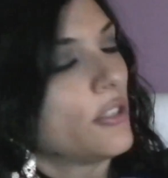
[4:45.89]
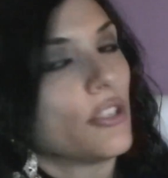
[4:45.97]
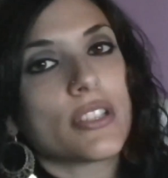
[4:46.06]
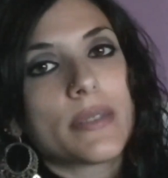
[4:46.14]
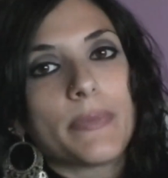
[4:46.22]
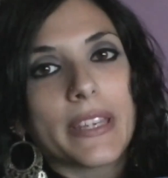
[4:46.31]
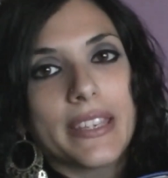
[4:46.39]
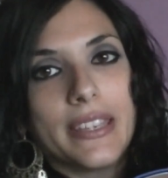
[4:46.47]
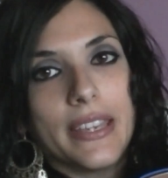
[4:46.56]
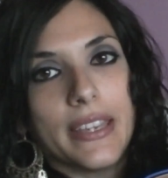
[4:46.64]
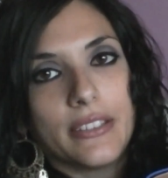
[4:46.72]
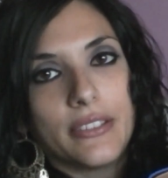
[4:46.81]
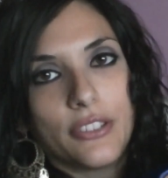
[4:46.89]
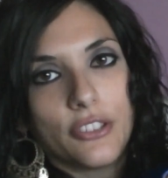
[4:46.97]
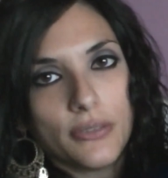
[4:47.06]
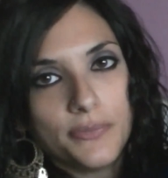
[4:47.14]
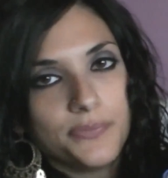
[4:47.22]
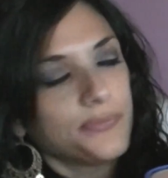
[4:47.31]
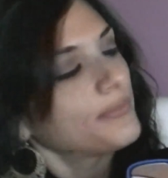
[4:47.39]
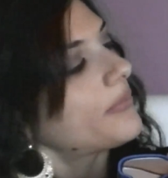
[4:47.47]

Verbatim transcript: lo specchietto,